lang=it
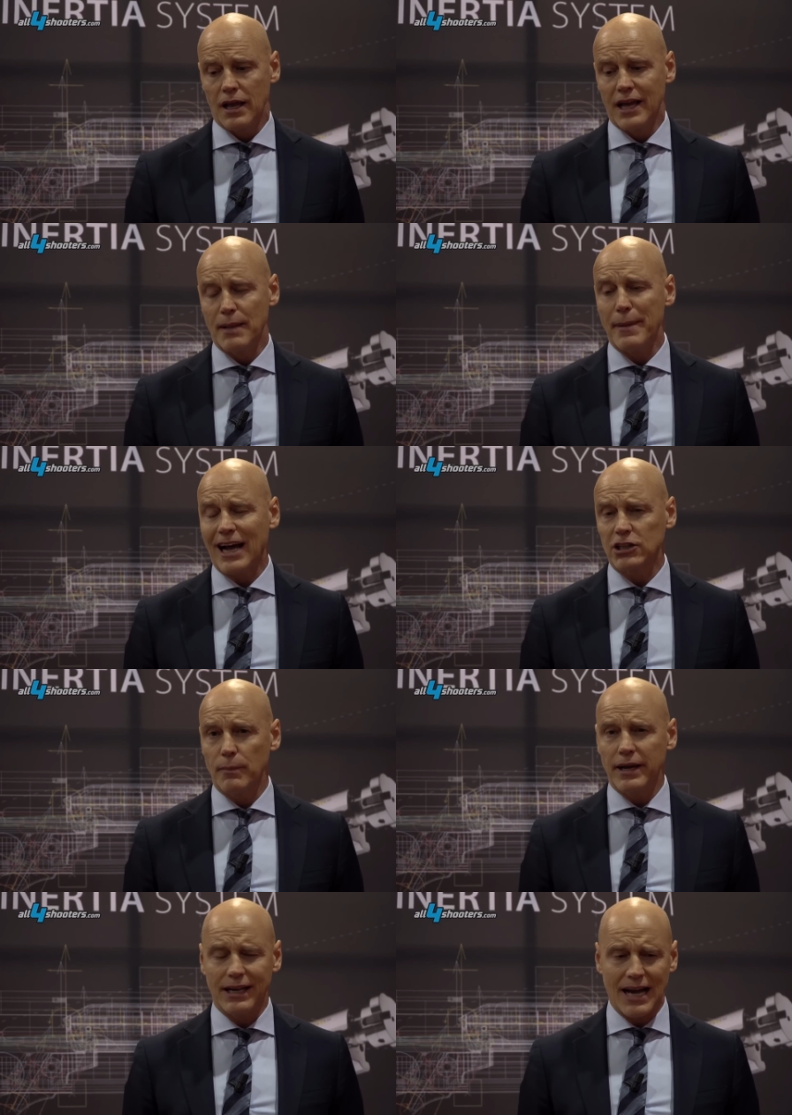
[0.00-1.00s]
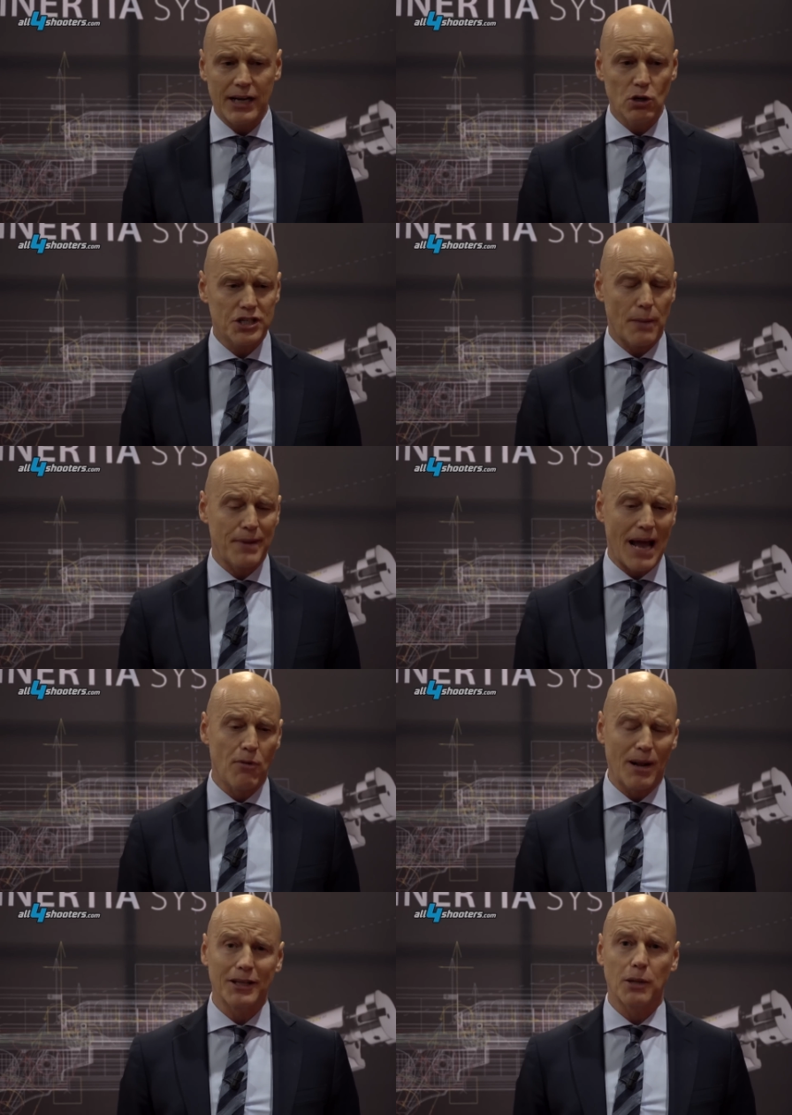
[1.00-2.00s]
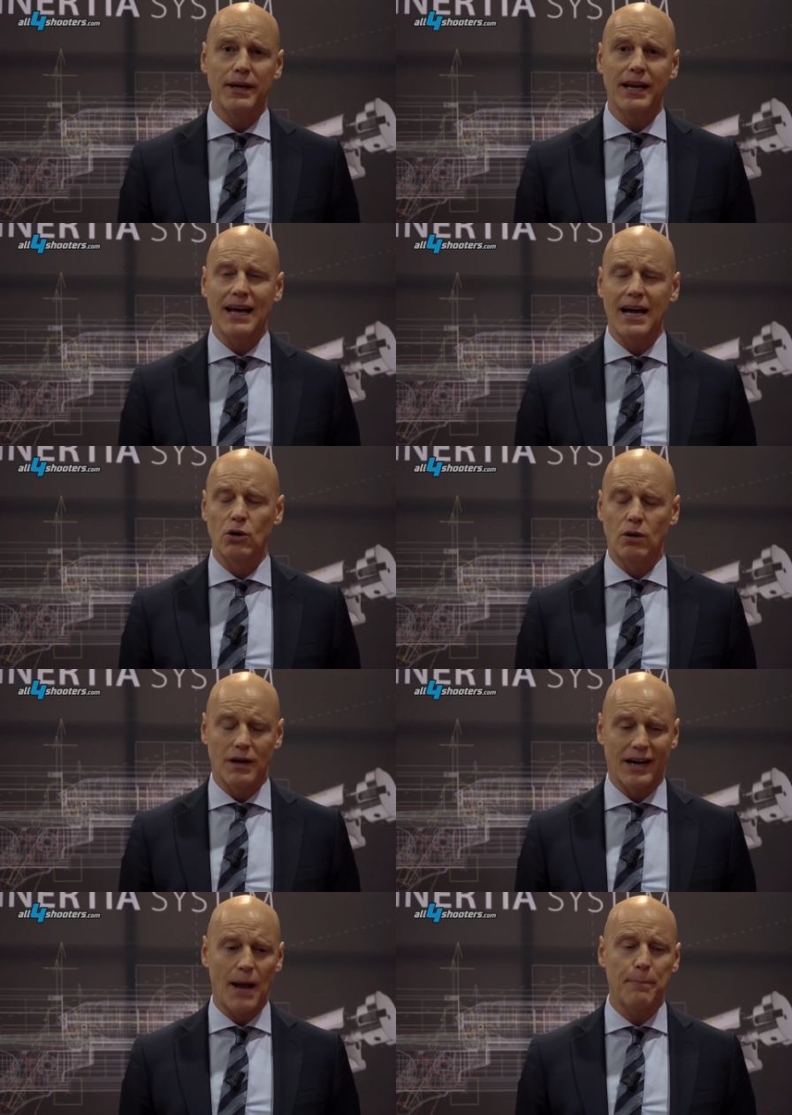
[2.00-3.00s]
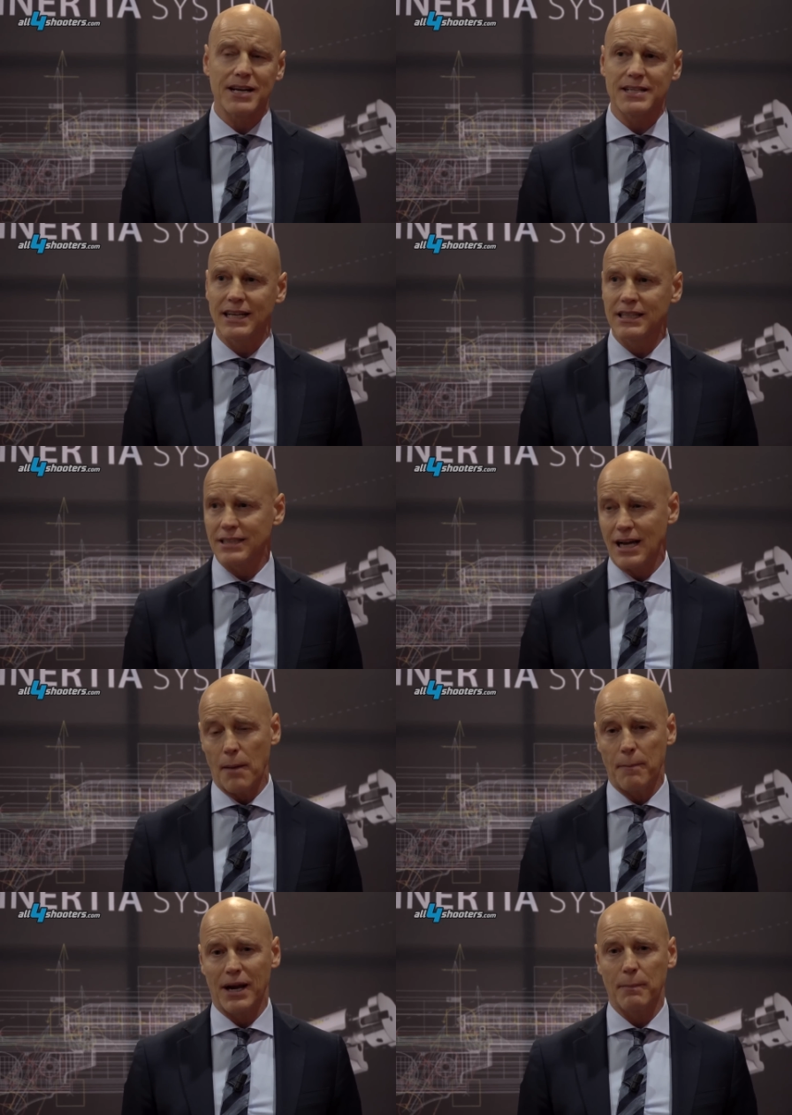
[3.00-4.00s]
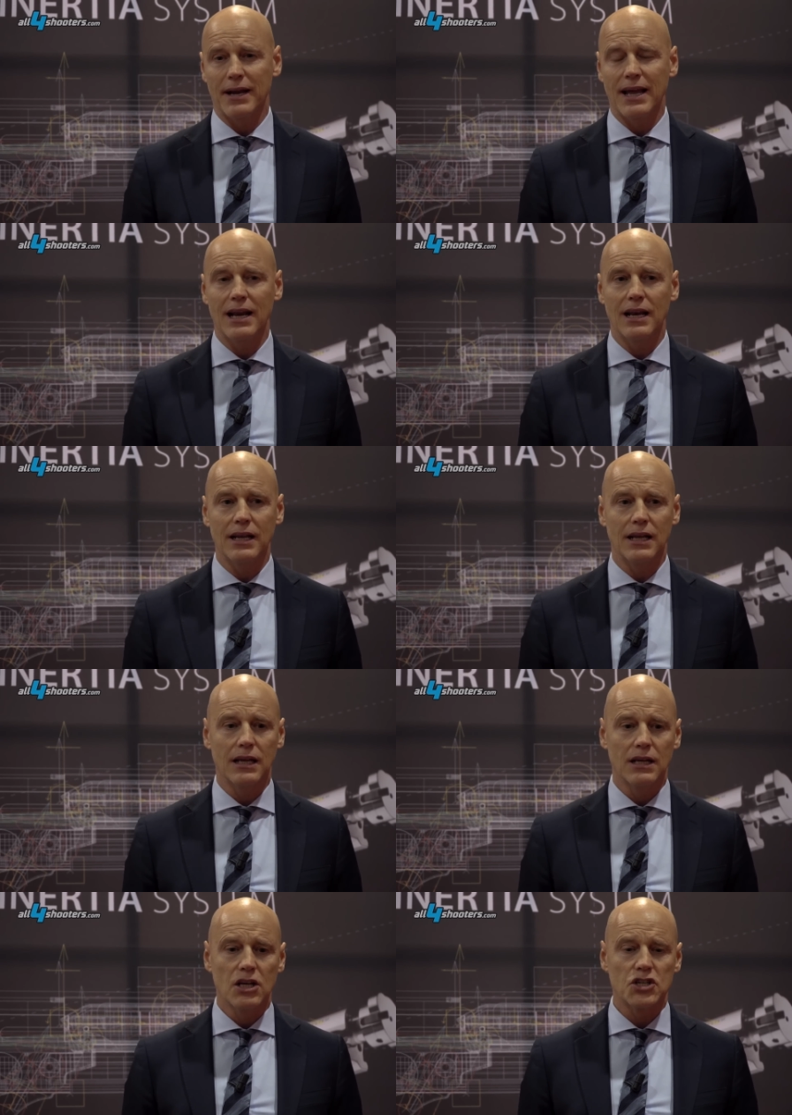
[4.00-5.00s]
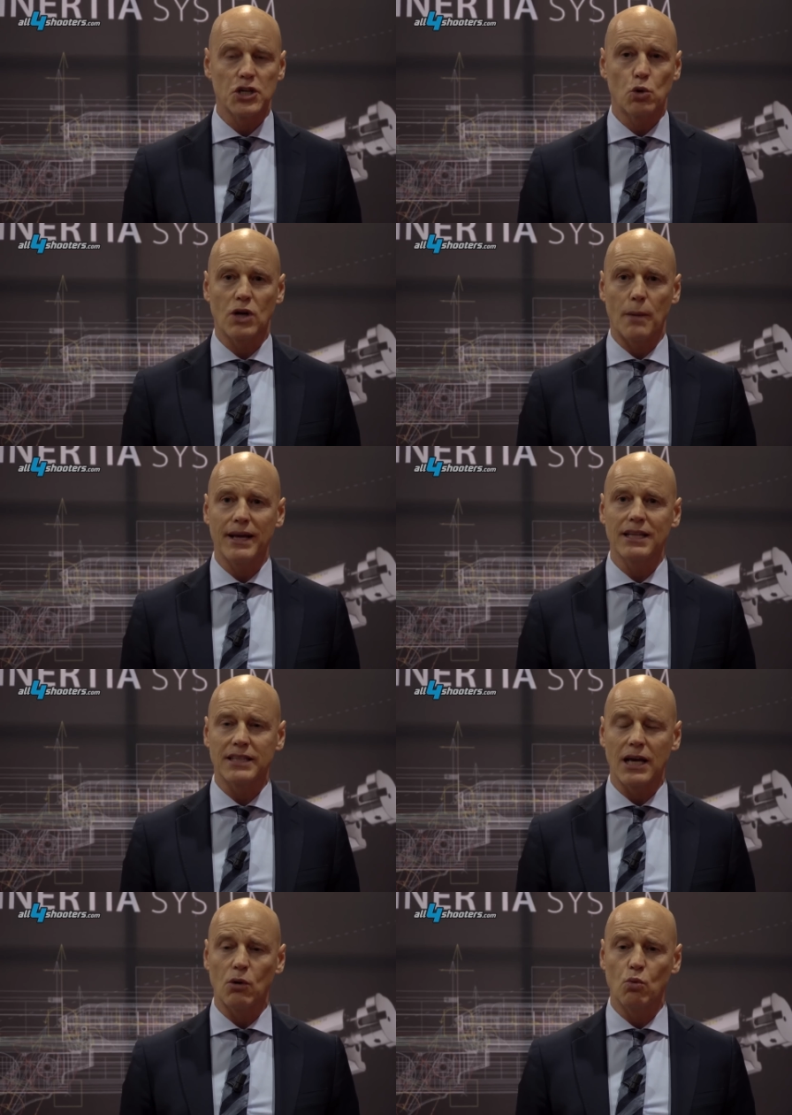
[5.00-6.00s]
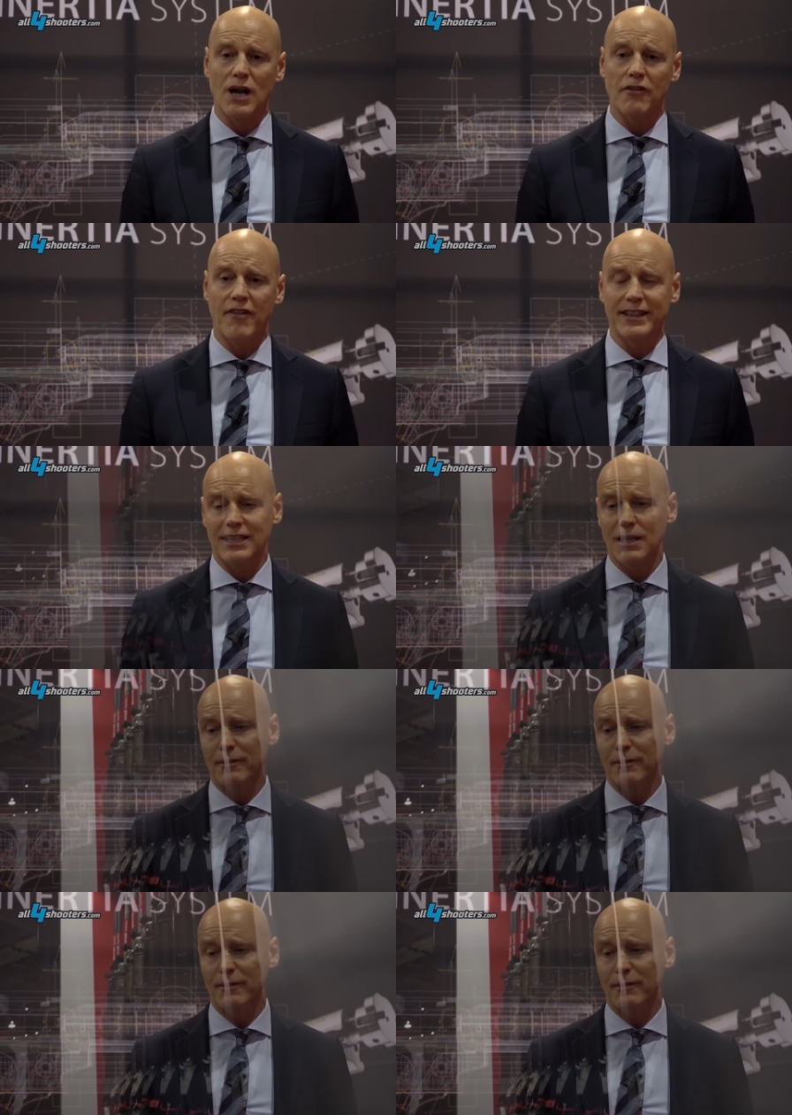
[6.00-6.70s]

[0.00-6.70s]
e del mercato americano, sappiamo che il mercato americano rappresenta per Benelli sicuramente una fetta di